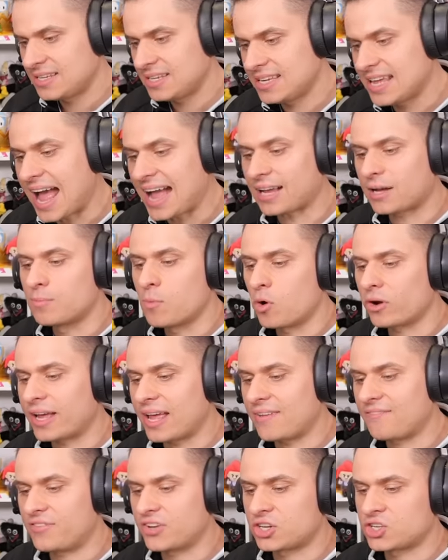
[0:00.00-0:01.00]
Jak
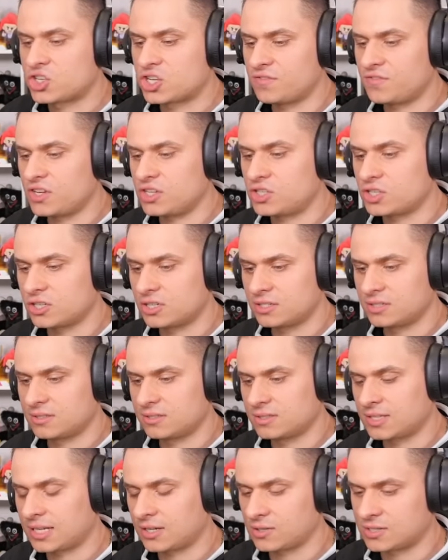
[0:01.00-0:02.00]
mogę wykrzywić
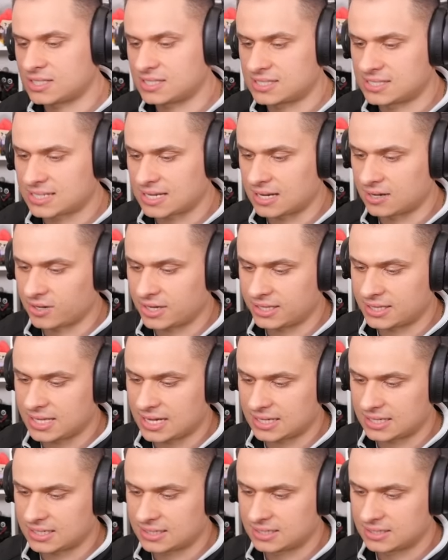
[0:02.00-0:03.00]
tego cycka? Okej, okay,
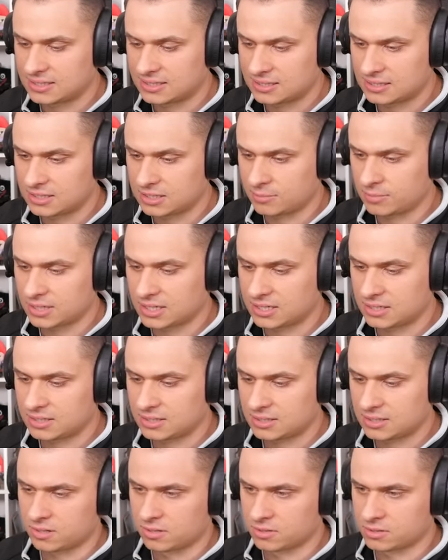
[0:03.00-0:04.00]
tak. Dobra.
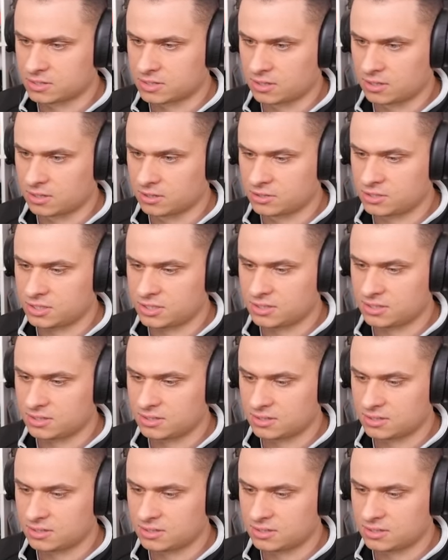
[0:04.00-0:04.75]
O co chodzi?